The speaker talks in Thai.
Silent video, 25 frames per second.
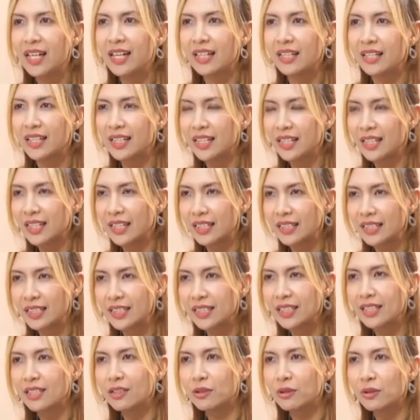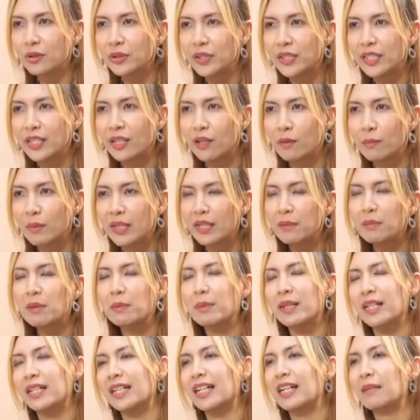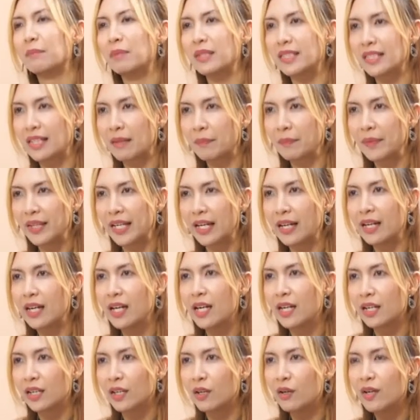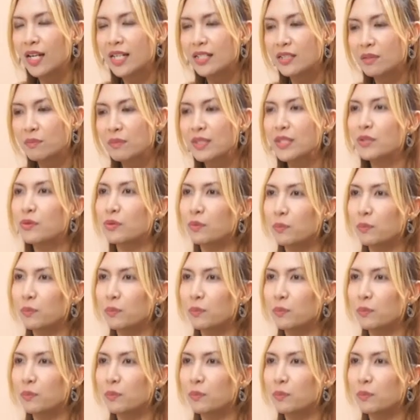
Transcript: ในขณะที่คนที่เขาไม่ได้เป็นพนักงานประจำเนี่ยเขาอาจจะมีจุด